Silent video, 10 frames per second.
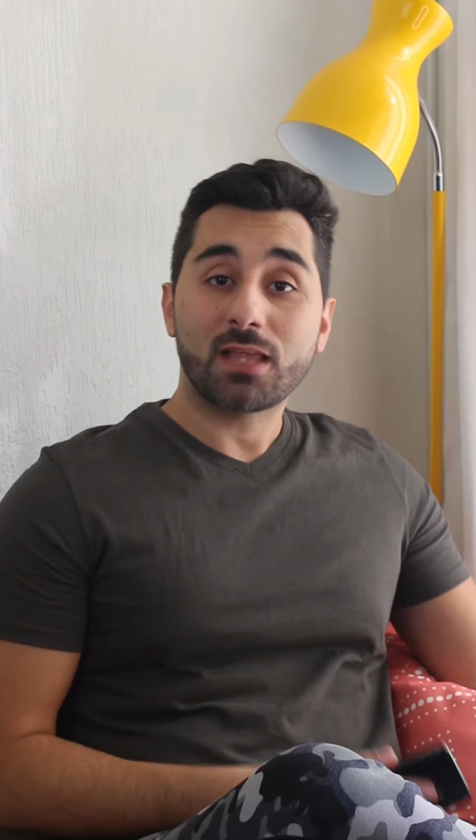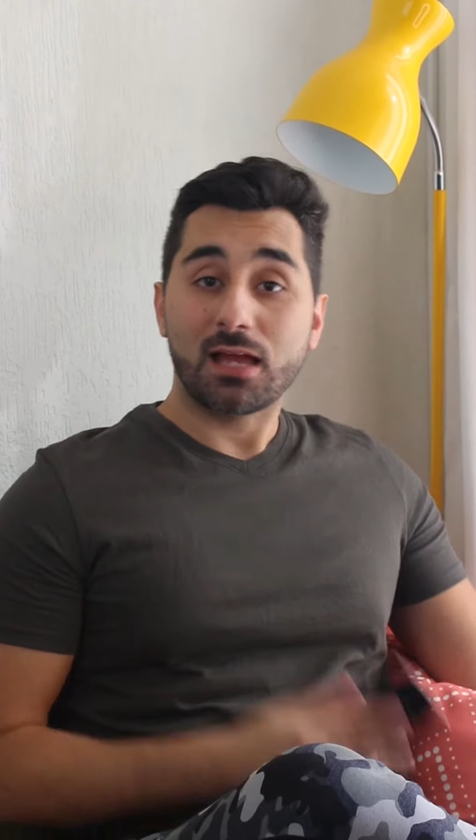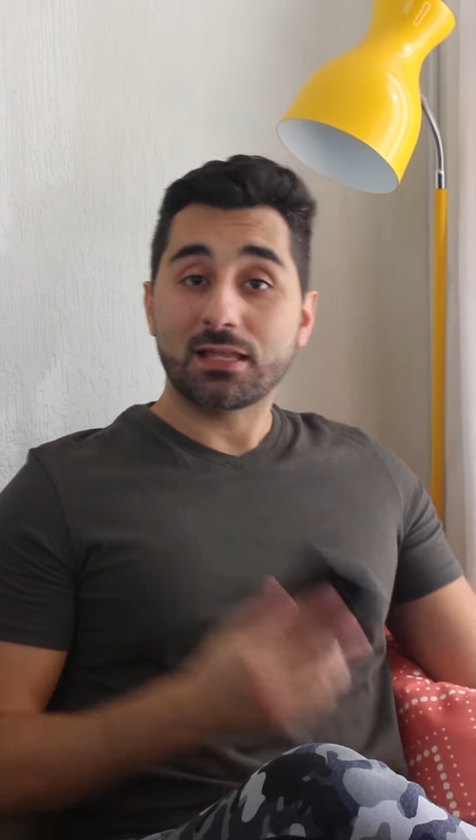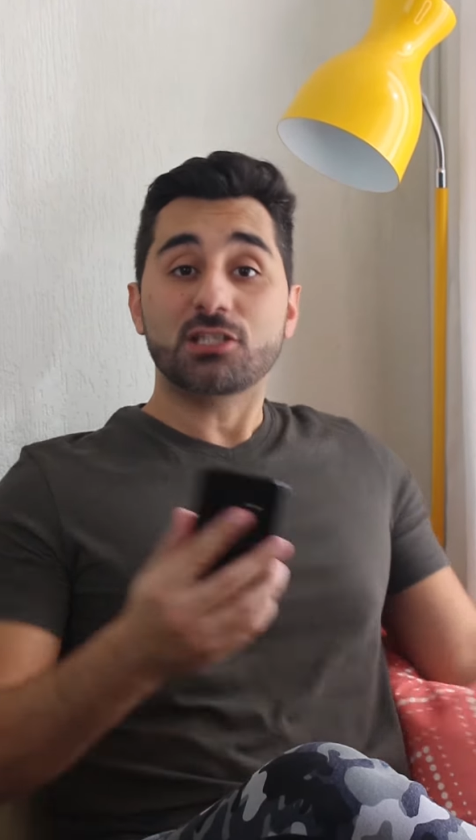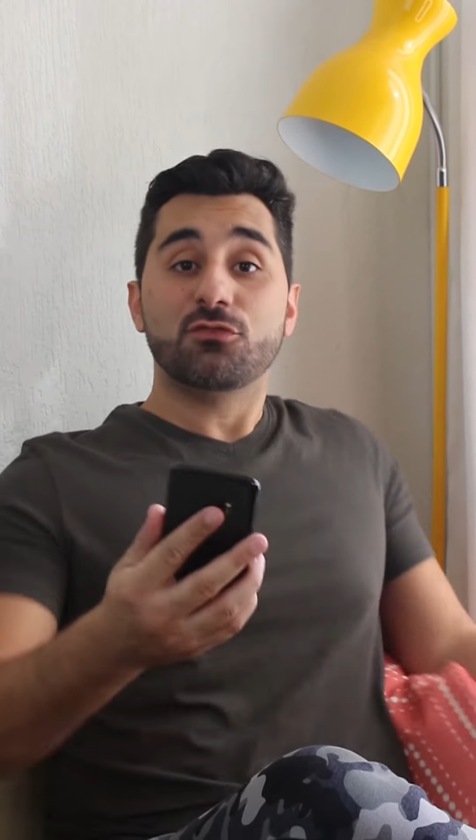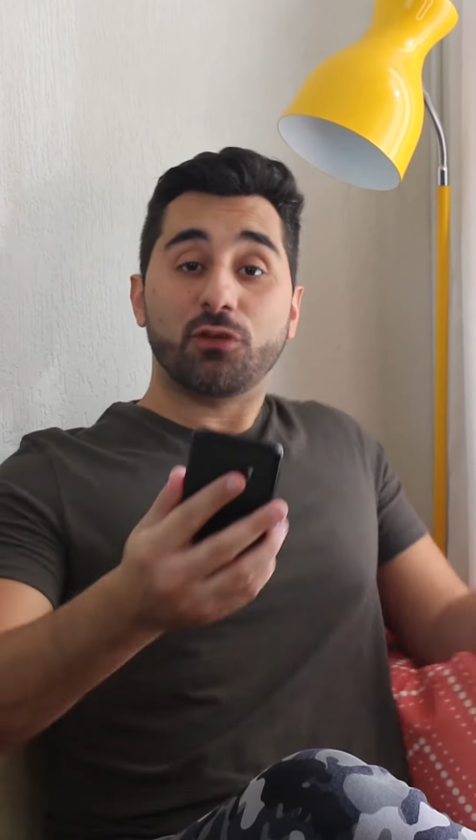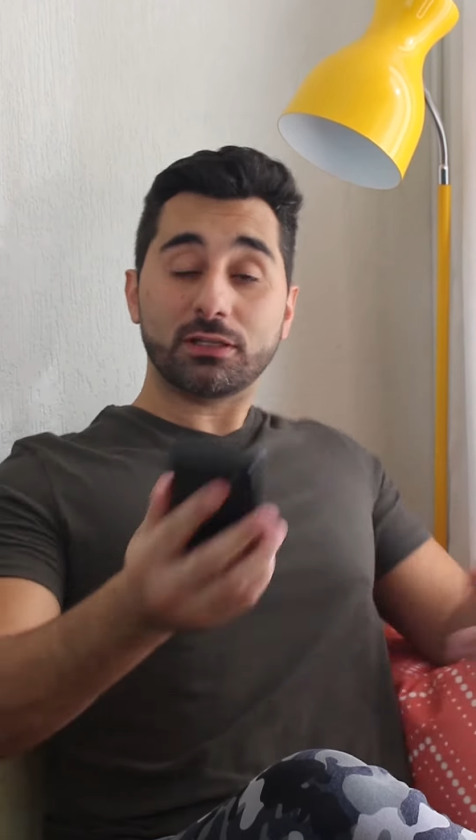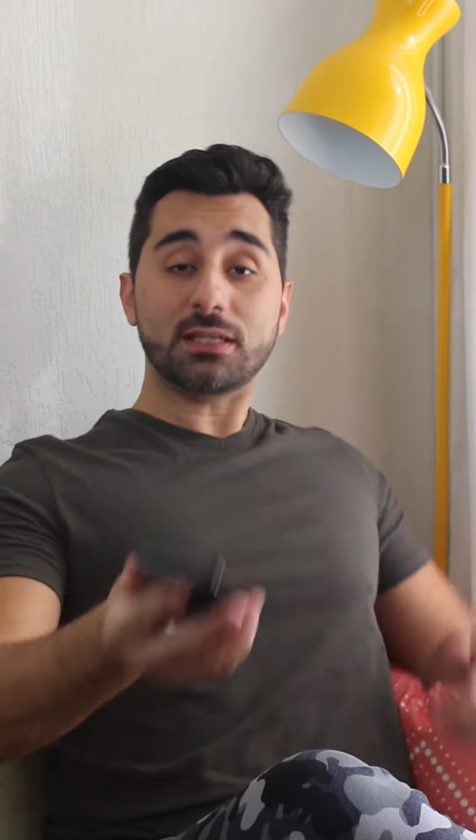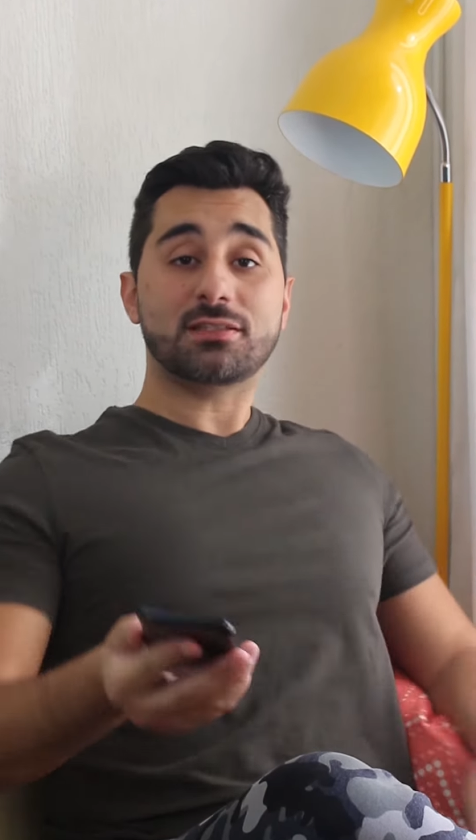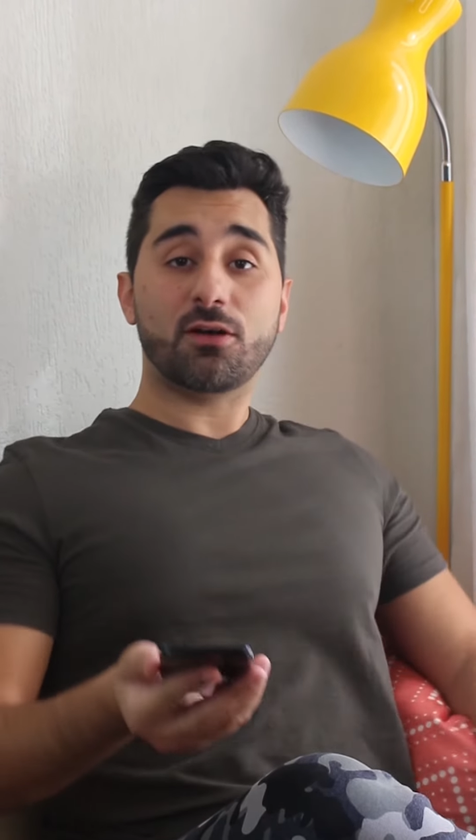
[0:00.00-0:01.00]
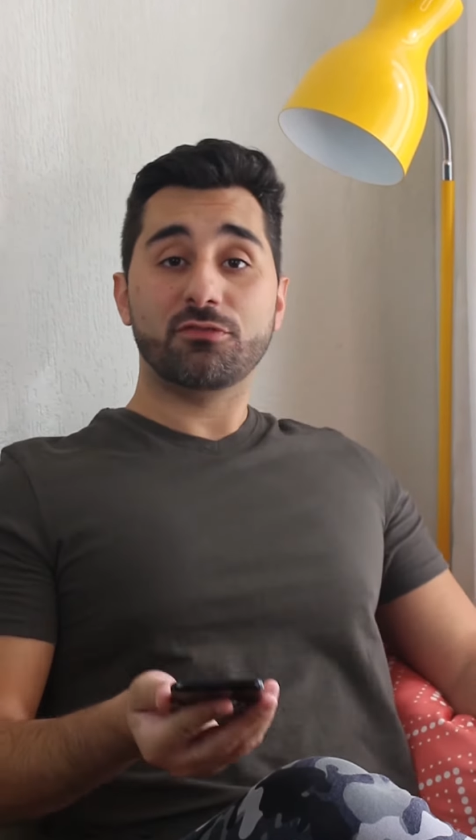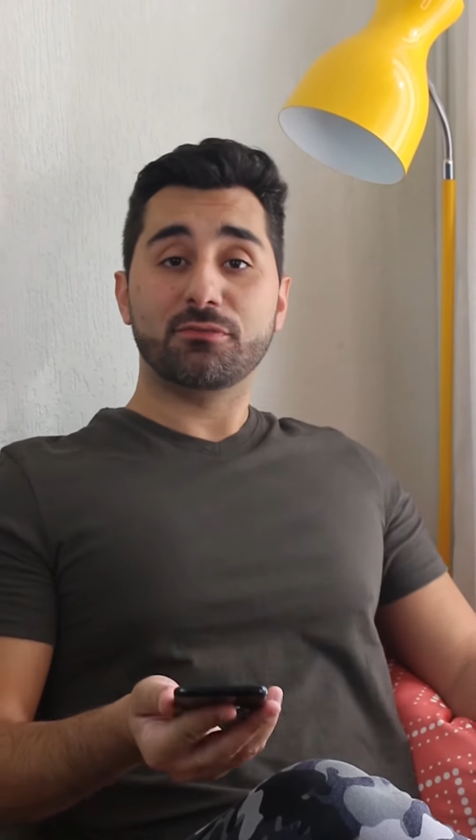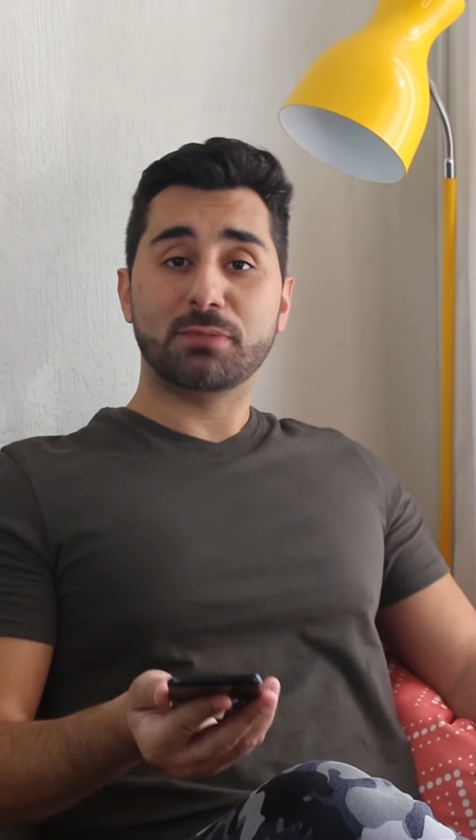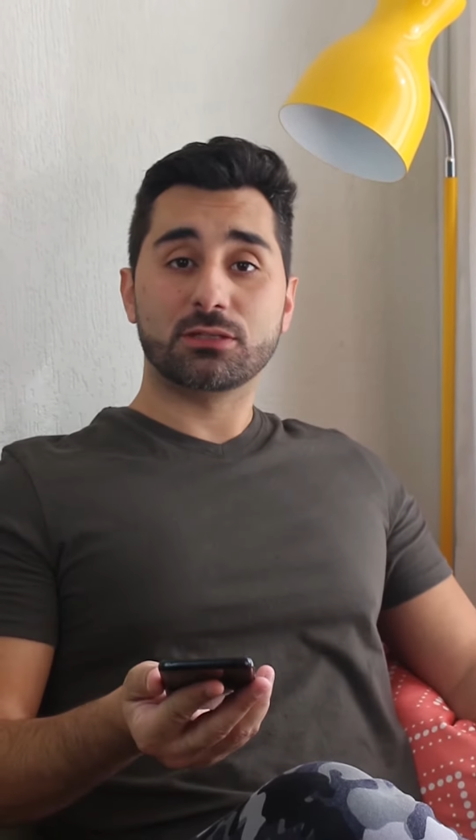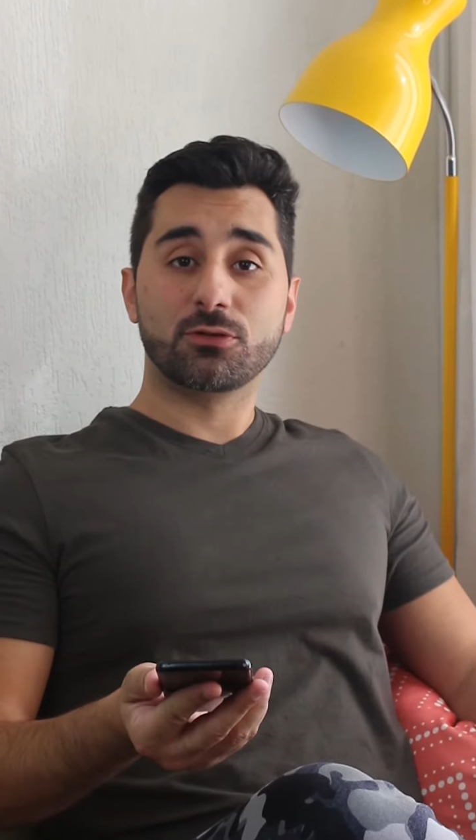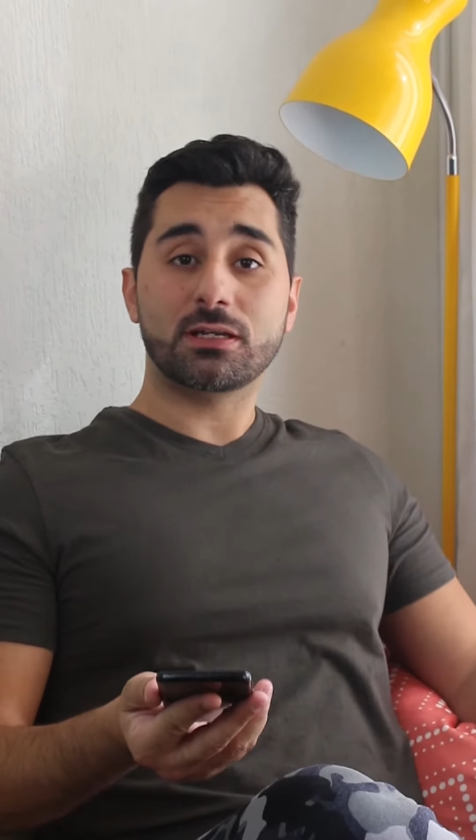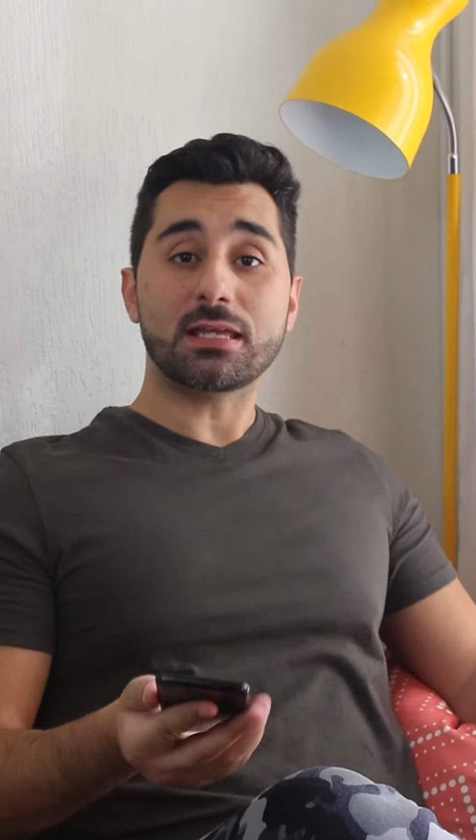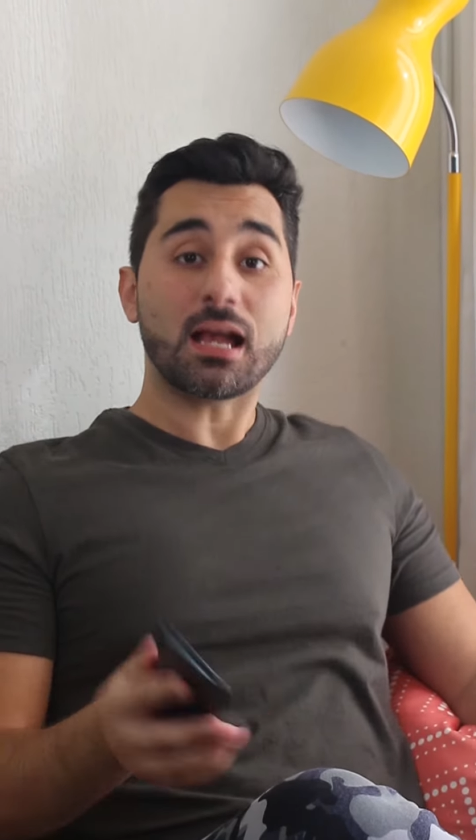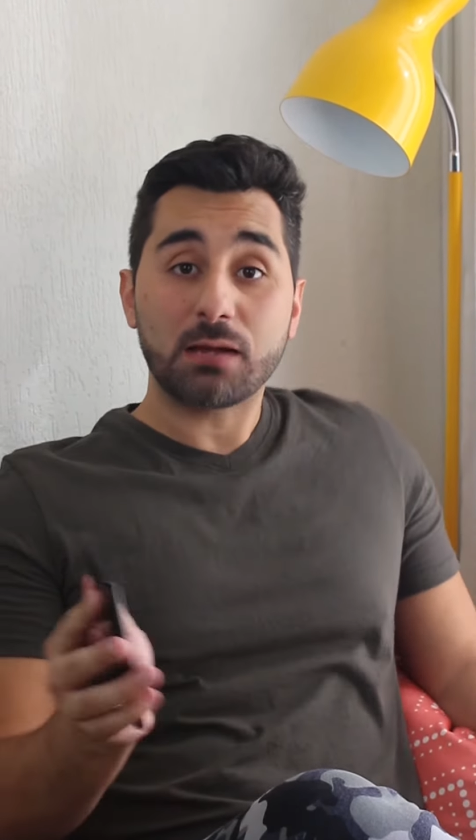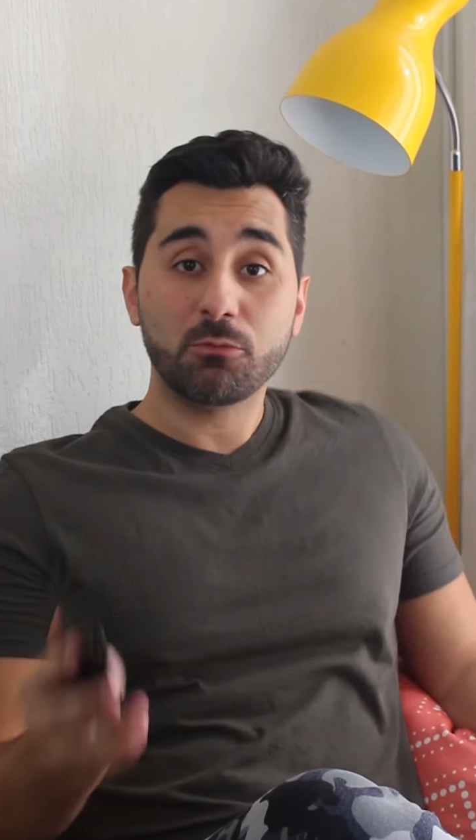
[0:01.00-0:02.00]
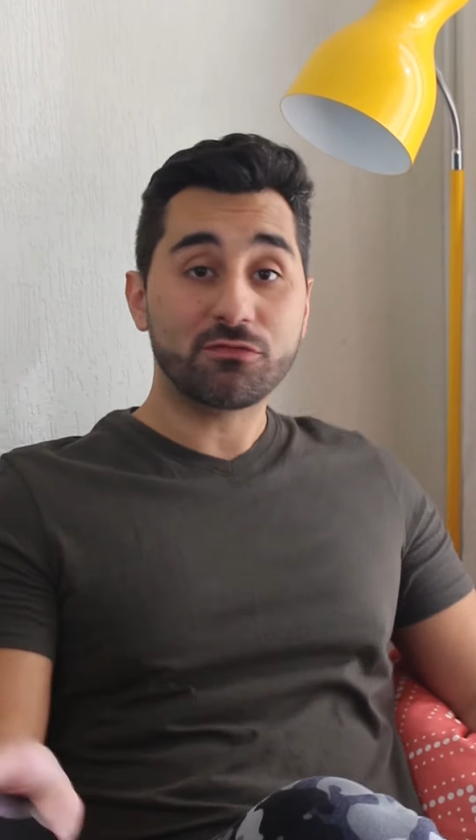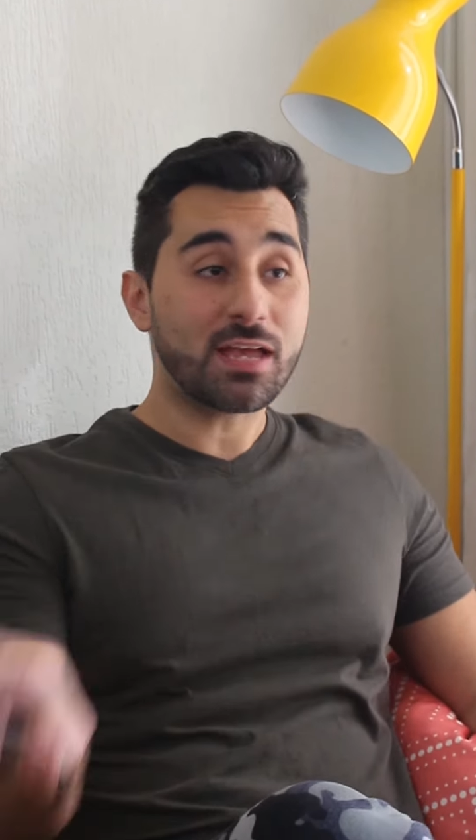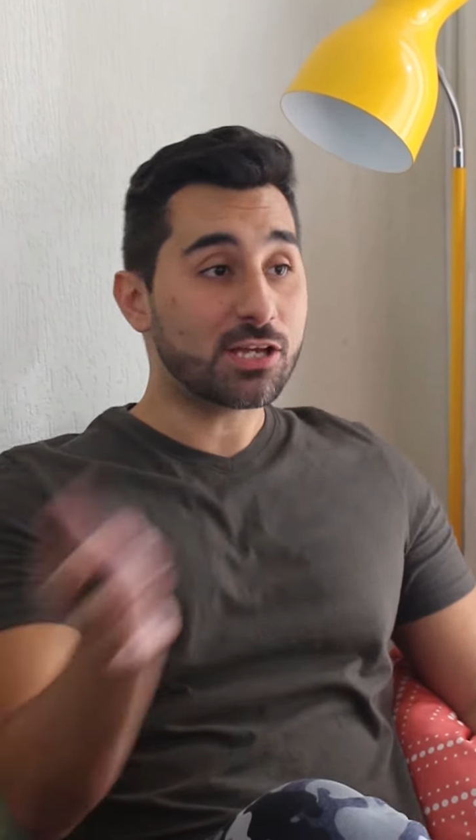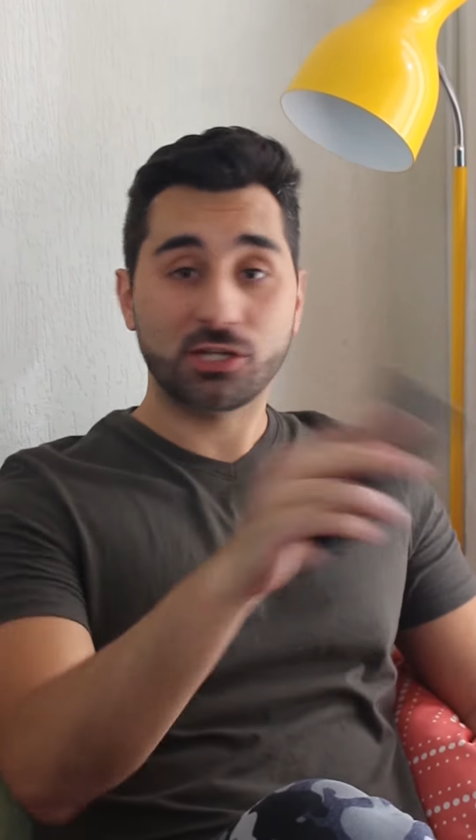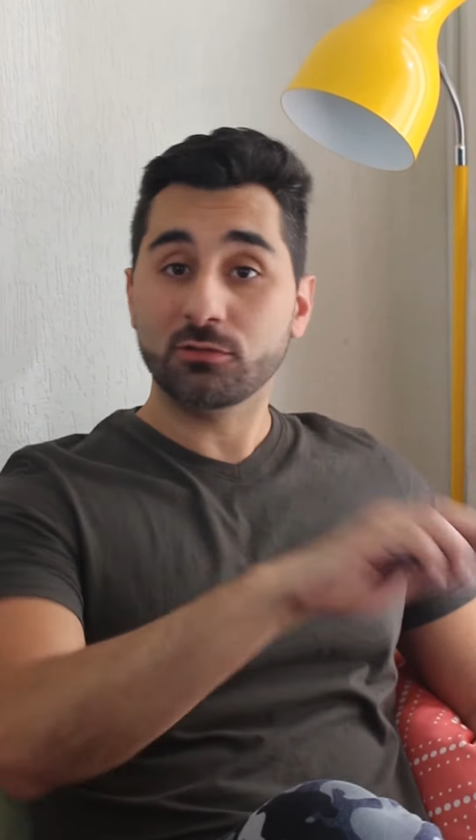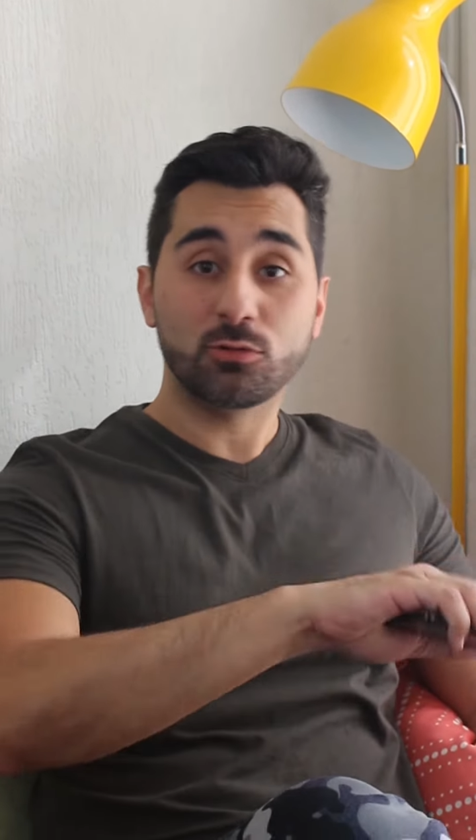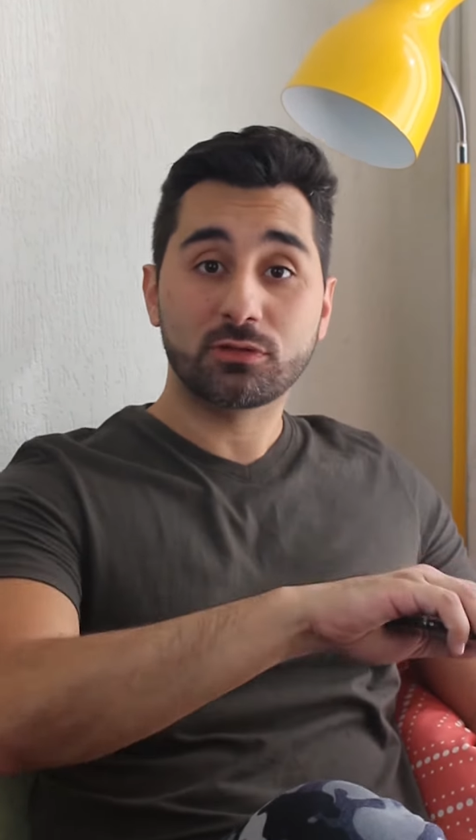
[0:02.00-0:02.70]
A Nath foi testar um vibrador e acabou viajando